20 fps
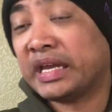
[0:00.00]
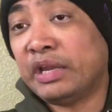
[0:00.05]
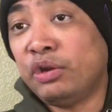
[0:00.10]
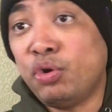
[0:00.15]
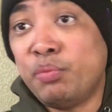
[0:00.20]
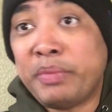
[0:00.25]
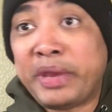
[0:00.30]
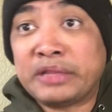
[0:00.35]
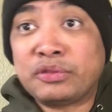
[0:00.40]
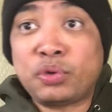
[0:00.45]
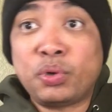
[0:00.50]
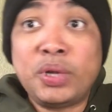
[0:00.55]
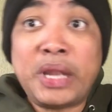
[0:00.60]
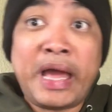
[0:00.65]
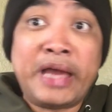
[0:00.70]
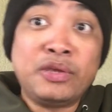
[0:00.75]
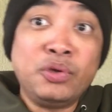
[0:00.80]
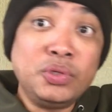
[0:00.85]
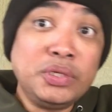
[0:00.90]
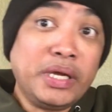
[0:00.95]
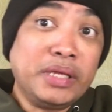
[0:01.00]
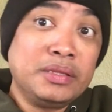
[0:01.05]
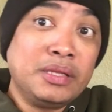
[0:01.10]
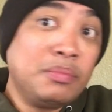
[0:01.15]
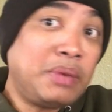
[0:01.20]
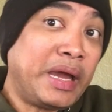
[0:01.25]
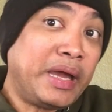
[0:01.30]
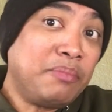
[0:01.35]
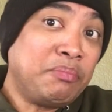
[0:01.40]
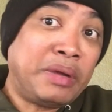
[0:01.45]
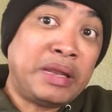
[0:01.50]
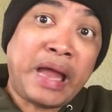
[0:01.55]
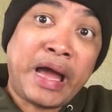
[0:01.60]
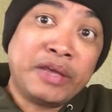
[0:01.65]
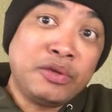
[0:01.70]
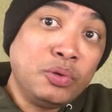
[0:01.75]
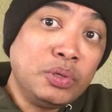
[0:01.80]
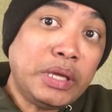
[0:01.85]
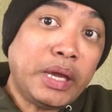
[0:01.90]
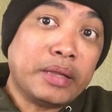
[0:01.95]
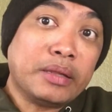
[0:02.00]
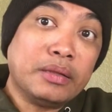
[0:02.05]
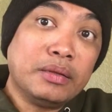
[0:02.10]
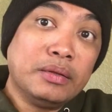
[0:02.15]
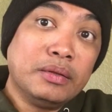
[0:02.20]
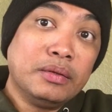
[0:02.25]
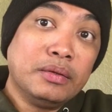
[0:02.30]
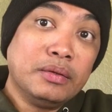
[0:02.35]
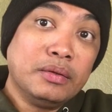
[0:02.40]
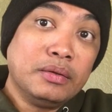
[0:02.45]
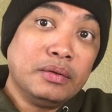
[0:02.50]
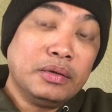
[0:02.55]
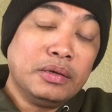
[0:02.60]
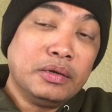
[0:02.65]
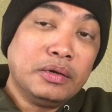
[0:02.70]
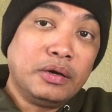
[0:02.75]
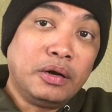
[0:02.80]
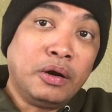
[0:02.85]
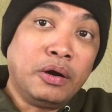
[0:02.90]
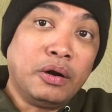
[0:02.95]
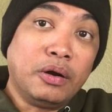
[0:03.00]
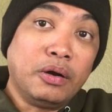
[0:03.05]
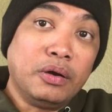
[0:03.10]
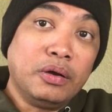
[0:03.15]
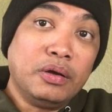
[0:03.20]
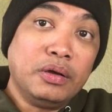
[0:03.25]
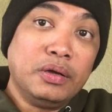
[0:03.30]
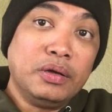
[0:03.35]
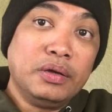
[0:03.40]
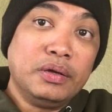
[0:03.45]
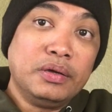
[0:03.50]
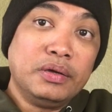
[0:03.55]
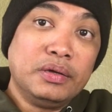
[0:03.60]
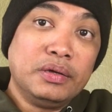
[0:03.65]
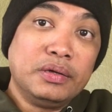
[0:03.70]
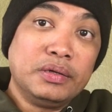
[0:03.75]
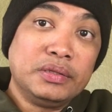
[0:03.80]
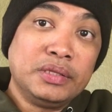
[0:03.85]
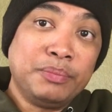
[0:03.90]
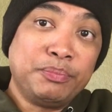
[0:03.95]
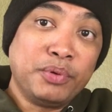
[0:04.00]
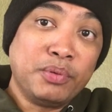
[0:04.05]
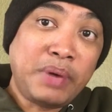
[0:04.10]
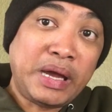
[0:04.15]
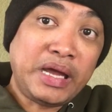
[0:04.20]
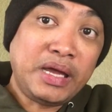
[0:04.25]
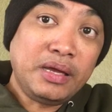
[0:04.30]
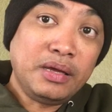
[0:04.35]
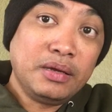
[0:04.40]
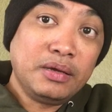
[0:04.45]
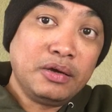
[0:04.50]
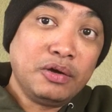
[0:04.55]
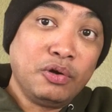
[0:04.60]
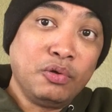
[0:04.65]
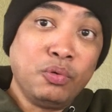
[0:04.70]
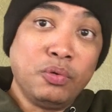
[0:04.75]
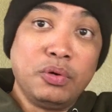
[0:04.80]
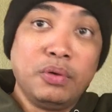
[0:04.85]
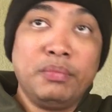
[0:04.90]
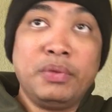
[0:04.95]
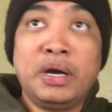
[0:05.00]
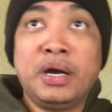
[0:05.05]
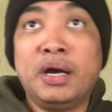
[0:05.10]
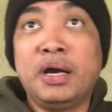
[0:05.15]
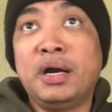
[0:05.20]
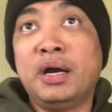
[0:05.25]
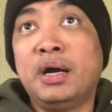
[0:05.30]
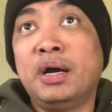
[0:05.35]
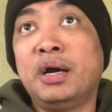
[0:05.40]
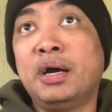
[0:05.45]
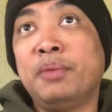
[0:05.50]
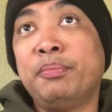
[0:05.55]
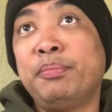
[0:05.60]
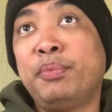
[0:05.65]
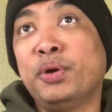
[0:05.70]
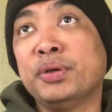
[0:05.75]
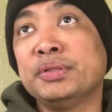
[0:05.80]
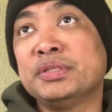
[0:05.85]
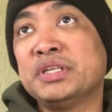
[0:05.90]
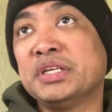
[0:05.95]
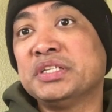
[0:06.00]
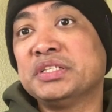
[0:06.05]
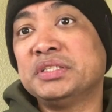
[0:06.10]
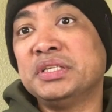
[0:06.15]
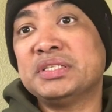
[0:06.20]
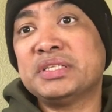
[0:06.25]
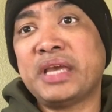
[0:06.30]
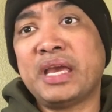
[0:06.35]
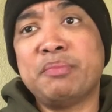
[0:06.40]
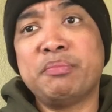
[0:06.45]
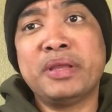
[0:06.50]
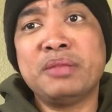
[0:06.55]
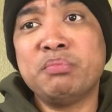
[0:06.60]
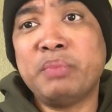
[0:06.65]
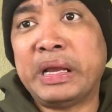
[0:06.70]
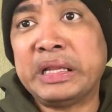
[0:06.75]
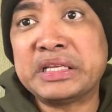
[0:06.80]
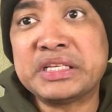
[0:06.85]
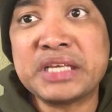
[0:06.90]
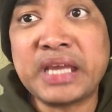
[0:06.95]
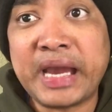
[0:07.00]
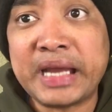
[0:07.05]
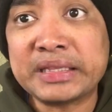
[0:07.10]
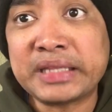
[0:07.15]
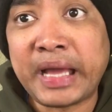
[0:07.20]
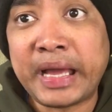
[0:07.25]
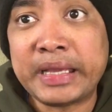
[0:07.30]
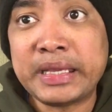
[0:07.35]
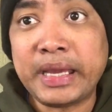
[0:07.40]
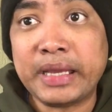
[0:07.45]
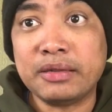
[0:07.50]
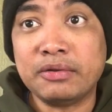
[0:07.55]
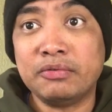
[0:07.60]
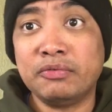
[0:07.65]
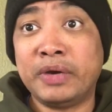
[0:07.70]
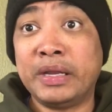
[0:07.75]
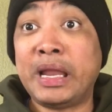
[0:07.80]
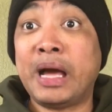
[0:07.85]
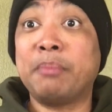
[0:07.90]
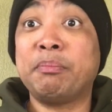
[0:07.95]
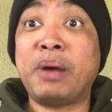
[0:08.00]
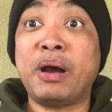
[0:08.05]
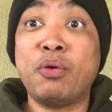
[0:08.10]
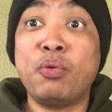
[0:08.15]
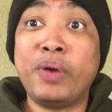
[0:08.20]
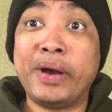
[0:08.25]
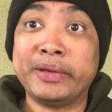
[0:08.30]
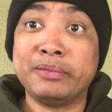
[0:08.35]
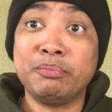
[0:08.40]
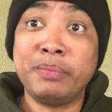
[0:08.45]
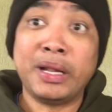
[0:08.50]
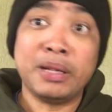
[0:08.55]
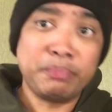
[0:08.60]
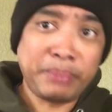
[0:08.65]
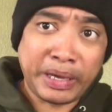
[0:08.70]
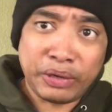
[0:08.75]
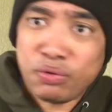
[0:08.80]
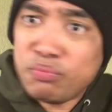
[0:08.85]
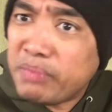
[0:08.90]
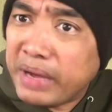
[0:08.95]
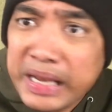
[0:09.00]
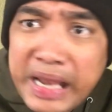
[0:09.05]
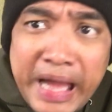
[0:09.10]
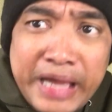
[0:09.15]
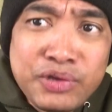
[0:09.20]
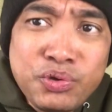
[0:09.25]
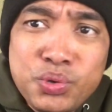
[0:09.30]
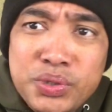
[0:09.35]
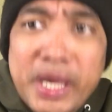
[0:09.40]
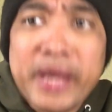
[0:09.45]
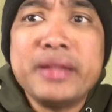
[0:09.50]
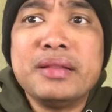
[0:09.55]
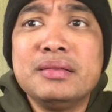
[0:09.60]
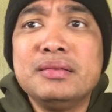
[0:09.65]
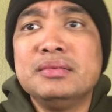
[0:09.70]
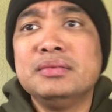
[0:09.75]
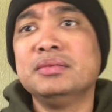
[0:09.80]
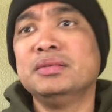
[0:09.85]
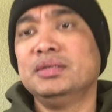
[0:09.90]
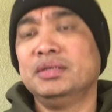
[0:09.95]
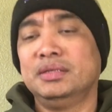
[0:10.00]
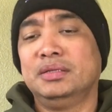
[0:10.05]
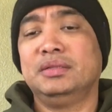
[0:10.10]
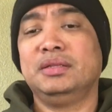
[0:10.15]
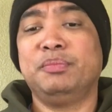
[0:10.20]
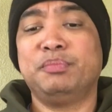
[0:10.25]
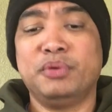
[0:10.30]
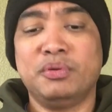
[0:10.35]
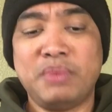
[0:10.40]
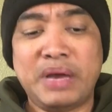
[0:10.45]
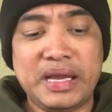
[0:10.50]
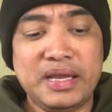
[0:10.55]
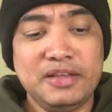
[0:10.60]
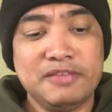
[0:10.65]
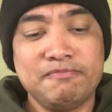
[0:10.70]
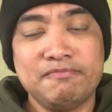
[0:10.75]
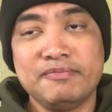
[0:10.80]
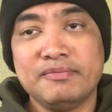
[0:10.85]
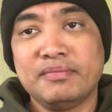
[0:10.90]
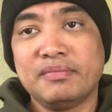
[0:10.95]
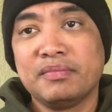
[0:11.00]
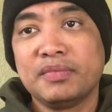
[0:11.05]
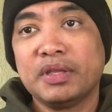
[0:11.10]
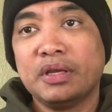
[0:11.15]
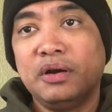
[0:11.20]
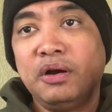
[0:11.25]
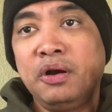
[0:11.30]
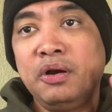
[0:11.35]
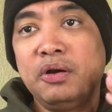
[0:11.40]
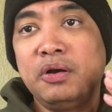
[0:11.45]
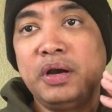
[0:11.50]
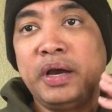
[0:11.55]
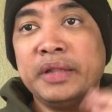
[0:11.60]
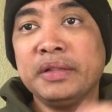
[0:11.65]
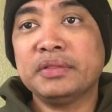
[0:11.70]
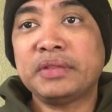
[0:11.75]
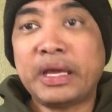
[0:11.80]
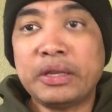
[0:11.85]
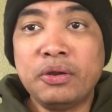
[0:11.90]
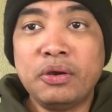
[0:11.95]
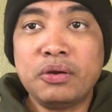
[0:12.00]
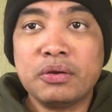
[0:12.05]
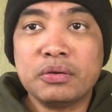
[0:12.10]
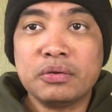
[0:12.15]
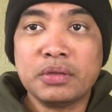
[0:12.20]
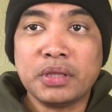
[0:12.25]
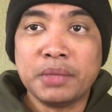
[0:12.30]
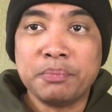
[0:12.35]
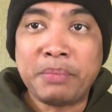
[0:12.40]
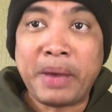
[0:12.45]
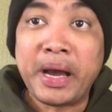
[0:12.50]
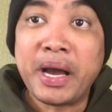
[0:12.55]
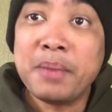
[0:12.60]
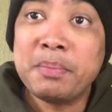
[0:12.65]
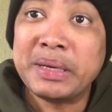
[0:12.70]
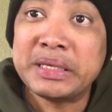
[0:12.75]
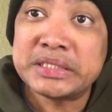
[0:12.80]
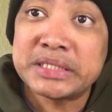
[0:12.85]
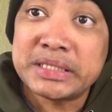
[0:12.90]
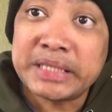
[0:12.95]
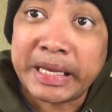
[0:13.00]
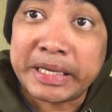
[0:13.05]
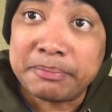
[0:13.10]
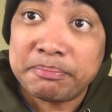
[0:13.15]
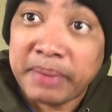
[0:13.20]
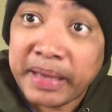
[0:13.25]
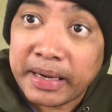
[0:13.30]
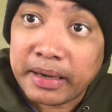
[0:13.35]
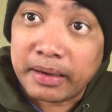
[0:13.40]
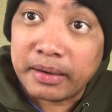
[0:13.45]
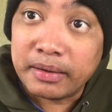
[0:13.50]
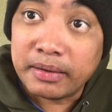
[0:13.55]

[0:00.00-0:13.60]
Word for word: kilometro layo niyan, di ba? Malayo yan. O, oh, di po ba? Uh, ah, 0.67 miles yata yan. Wala pang 1 mile, pero malayo yan. Di po ba? O, oh, ang tanong, eh, baka may sniper.